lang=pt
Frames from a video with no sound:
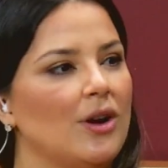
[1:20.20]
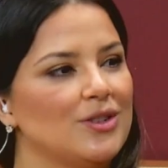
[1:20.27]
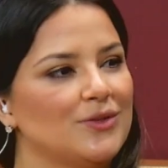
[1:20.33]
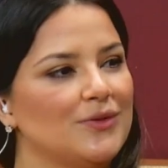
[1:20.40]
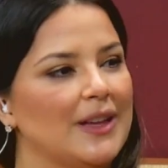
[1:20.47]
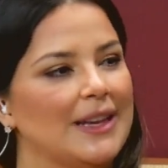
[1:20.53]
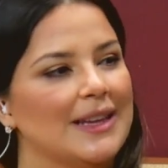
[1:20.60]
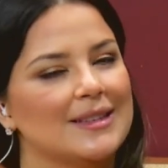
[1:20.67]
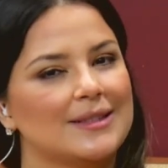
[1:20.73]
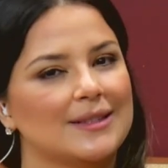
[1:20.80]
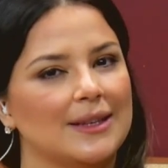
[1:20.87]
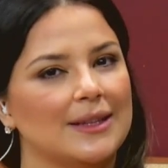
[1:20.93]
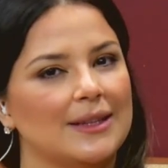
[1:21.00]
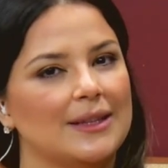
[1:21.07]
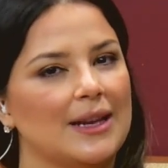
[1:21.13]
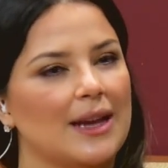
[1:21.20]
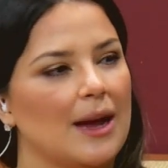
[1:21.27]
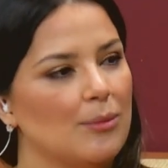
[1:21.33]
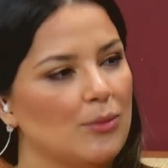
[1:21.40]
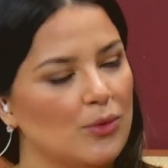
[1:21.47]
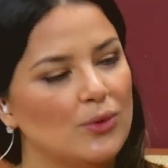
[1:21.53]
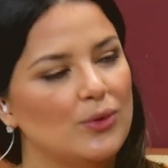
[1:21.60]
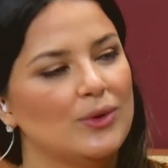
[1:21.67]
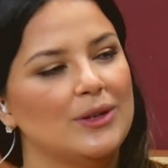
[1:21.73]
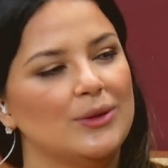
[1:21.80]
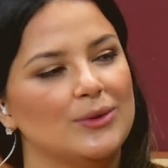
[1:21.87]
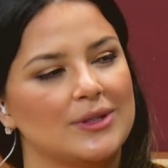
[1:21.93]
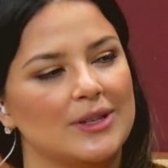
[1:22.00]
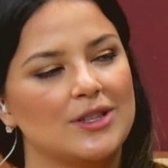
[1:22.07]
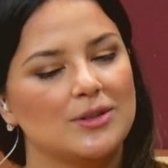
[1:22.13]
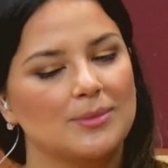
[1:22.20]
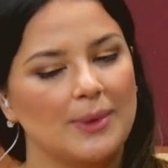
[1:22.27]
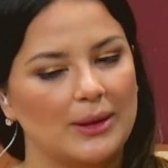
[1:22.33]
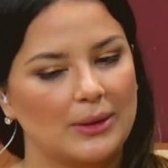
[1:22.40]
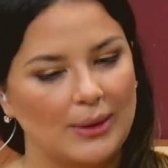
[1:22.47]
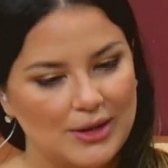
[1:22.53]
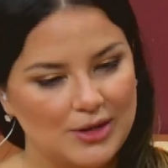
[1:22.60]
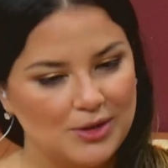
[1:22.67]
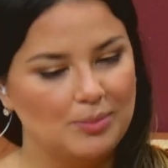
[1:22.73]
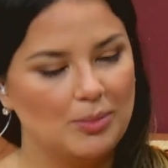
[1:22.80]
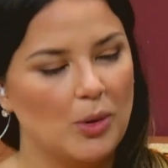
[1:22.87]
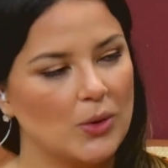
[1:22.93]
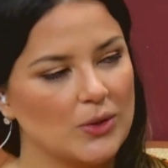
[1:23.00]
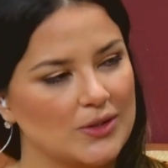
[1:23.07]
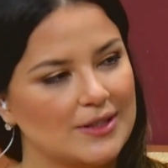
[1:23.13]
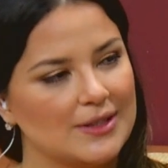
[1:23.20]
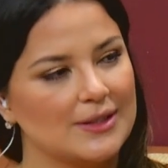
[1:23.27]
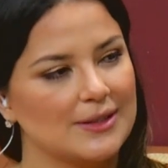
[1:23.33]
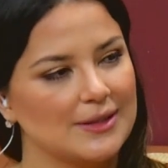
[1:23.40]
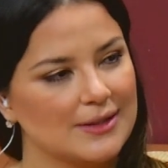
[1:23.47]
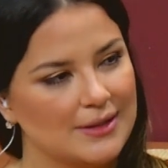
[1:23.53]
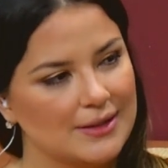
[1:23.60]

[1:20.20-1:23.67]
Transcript: Qual a diferença entre amor e o sentimento aí de posse?